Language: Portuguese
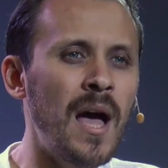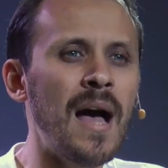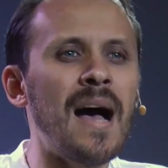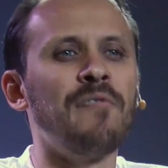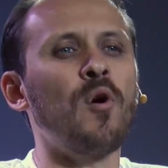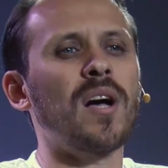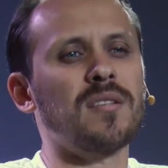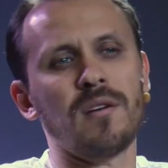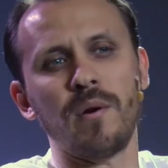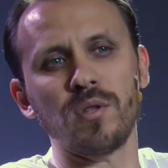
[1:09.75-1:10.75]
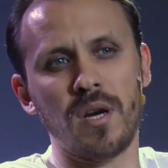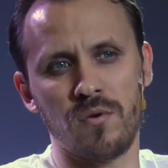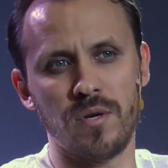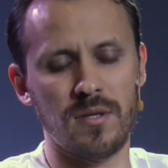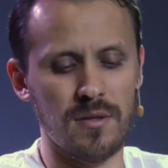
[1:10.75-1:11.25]
A vocação é outra
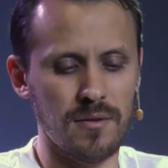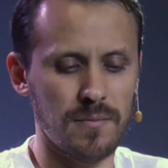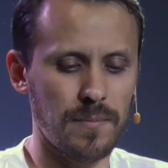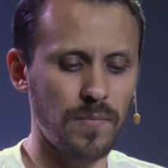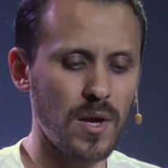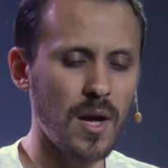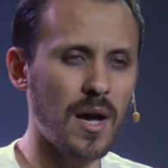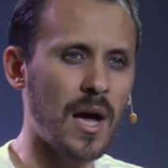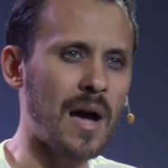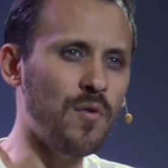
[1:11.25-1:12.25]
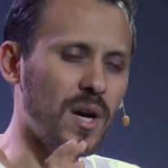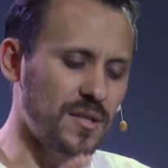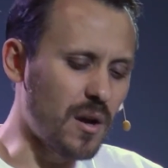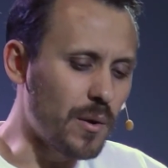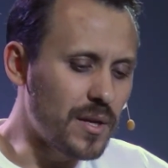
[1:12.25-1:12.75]
coisa. A
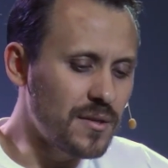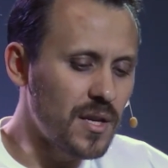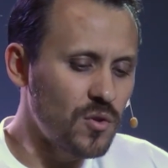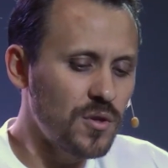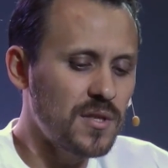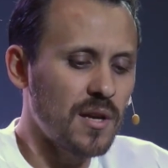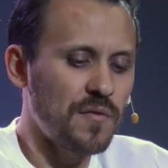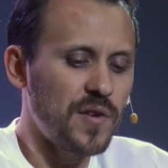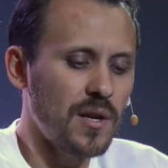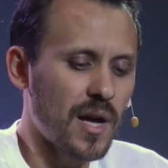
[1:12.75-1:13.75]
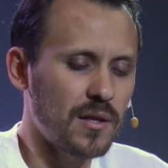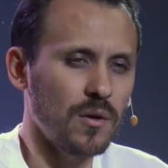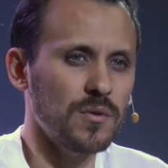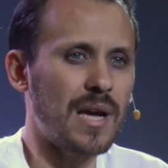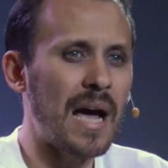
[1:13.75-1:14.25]
vocação é o desejo de servir a
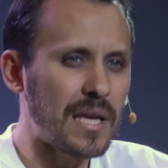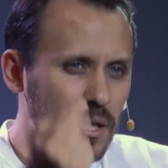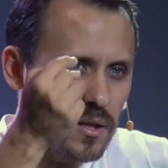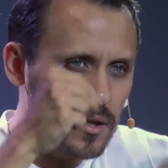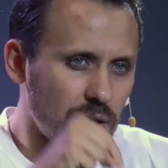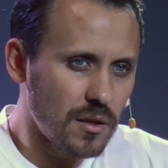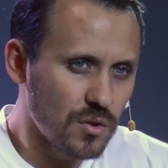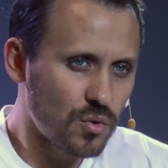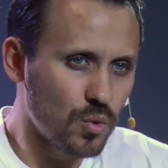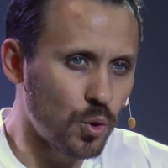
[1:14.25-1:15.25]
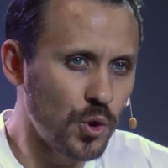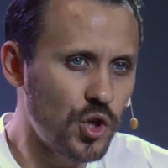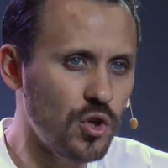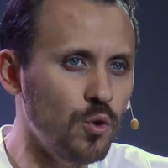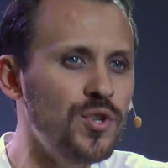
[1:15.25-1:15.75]
Deus, ainda que isso
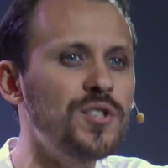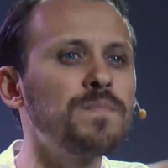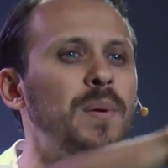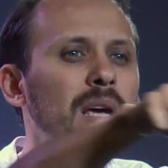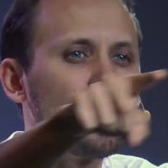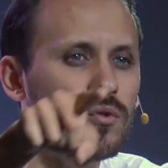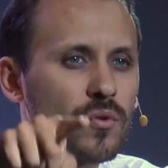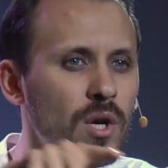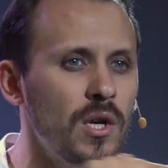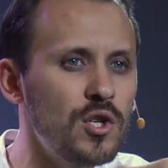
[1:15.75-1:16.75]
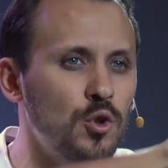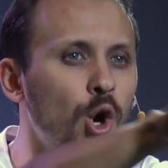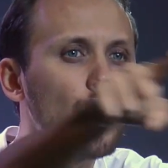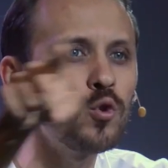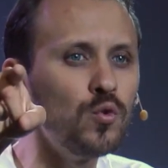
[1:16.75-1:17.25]
custe o desprezo de
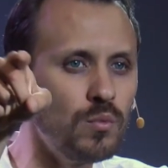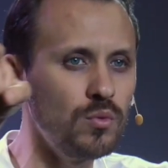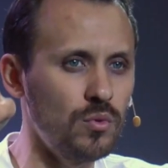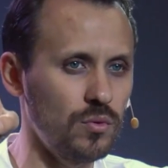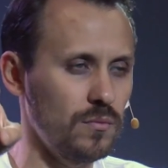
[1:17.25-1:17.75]
todo o mundo.